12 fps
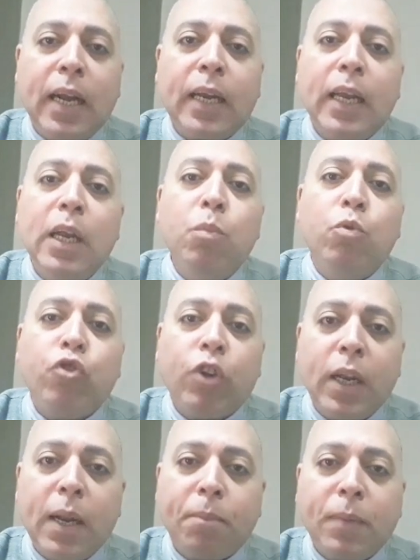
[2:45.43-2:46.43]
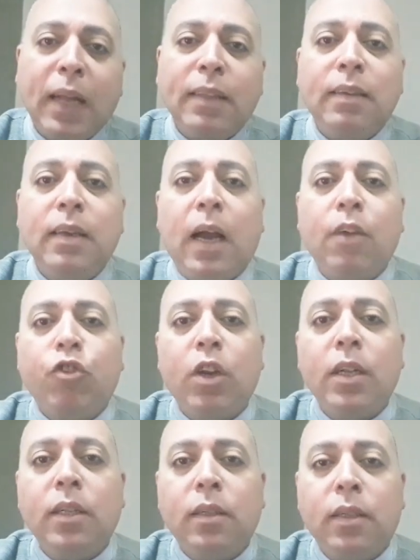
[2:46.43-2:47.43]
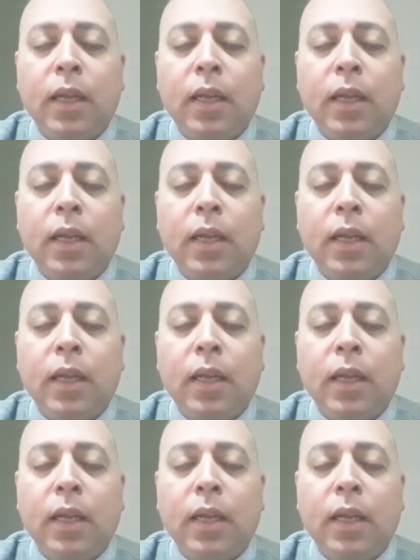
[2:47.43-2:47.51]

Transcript: لك ايه المشكله بتاعتي عشان